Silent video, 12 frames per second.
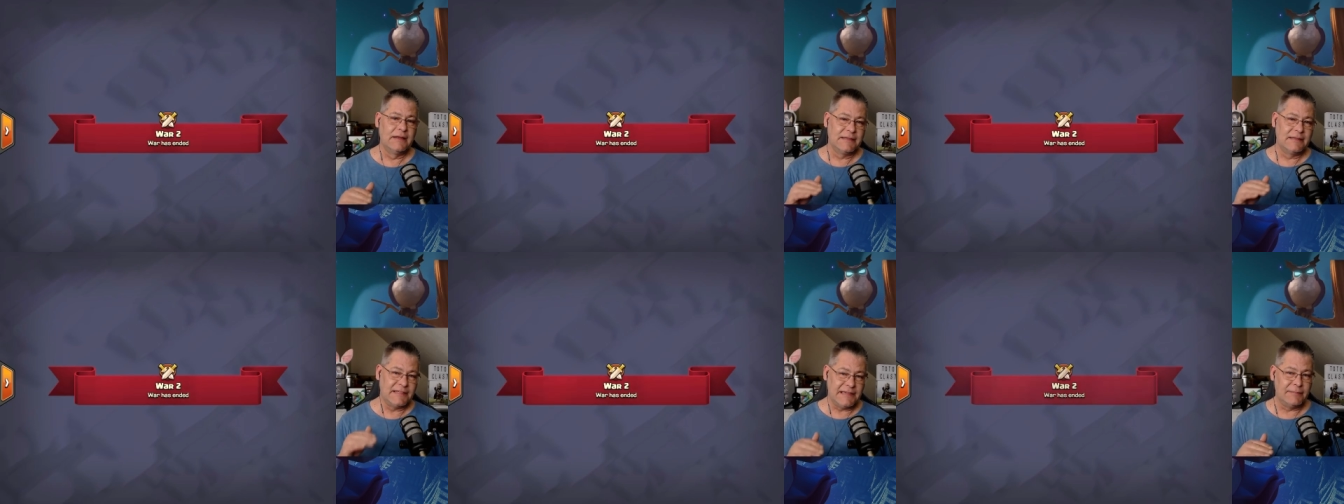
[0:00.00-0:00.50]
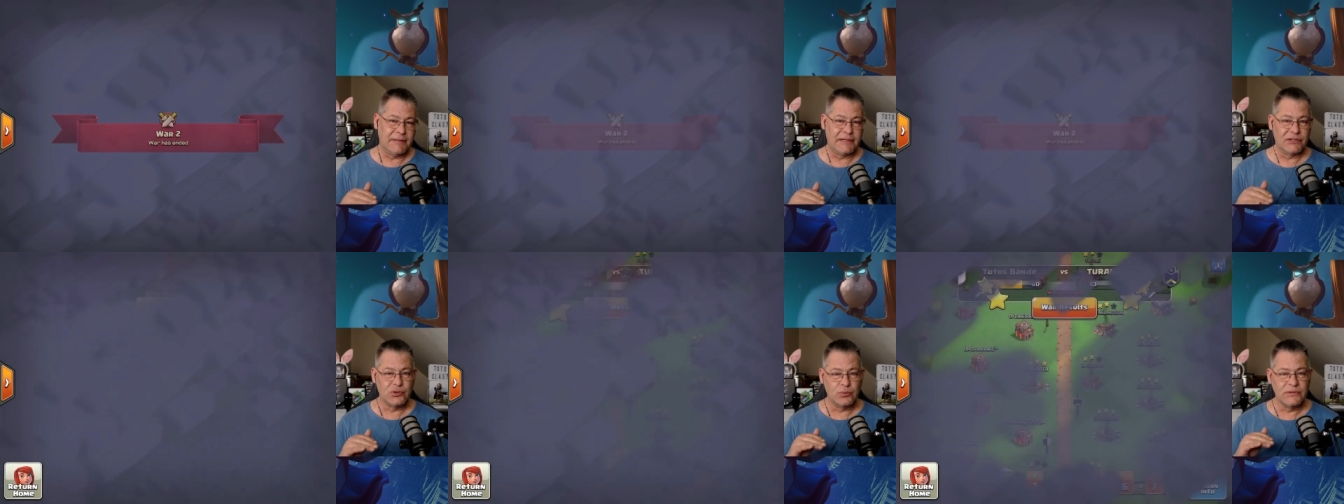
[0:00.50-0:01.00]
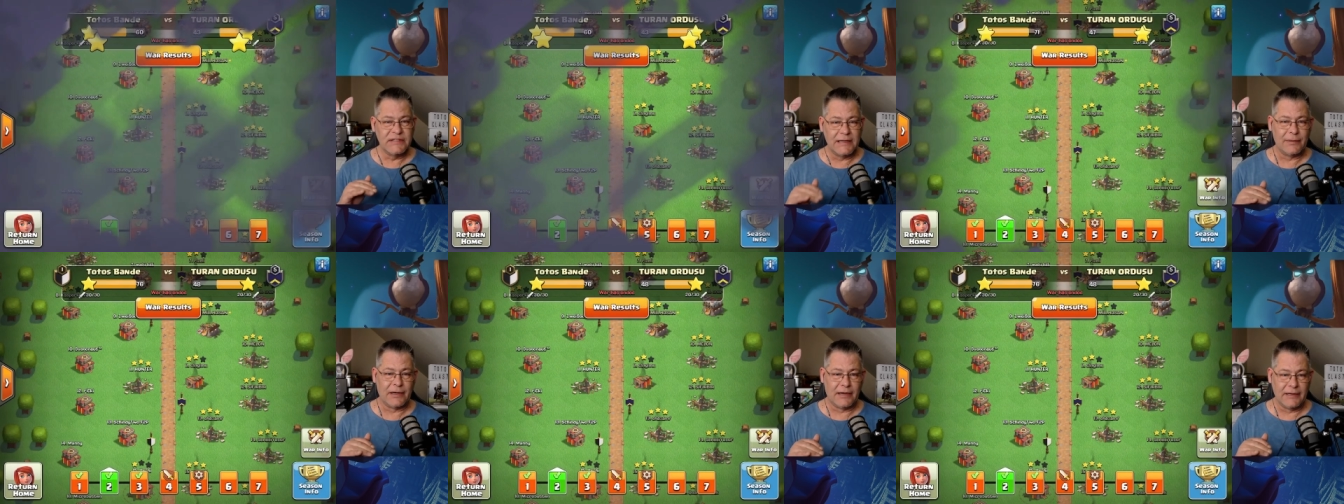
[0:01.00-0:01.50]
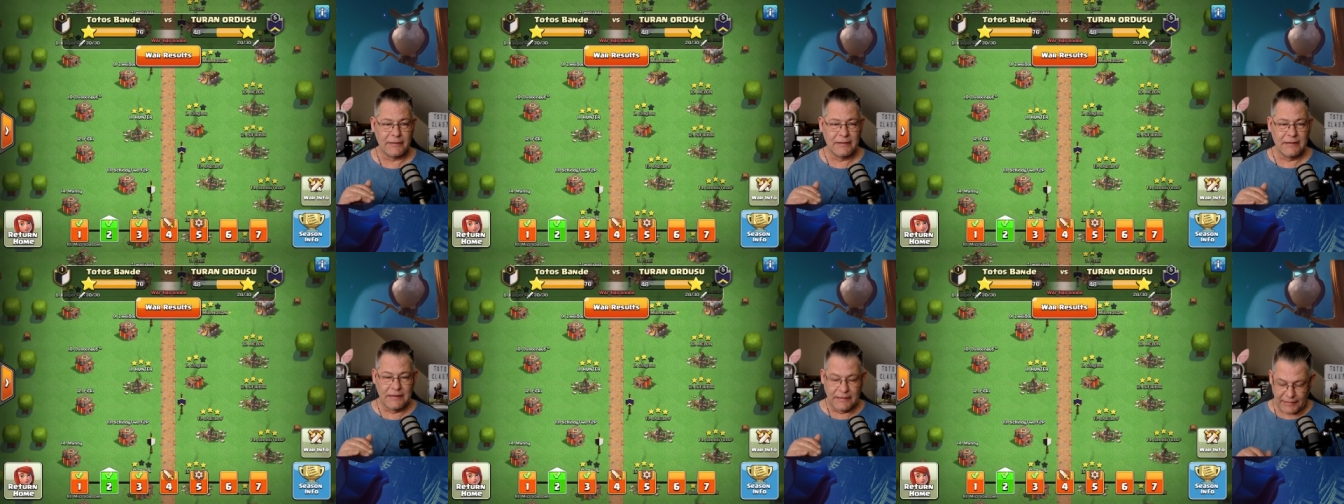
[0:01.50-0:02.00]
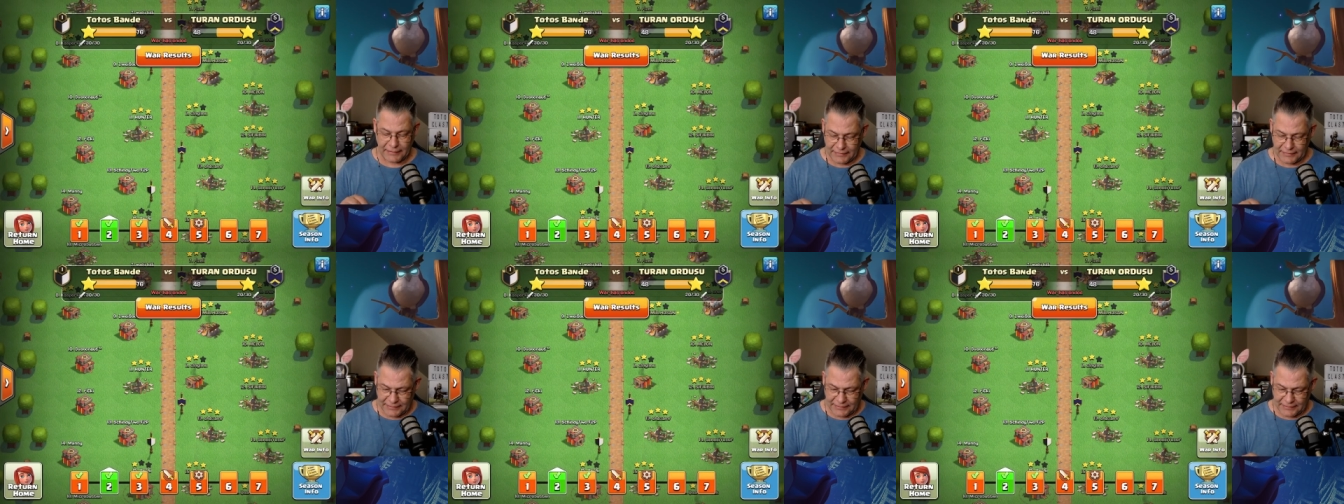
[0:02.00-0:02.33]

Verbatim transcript: ziehe ich mir den Schuh selber an, denn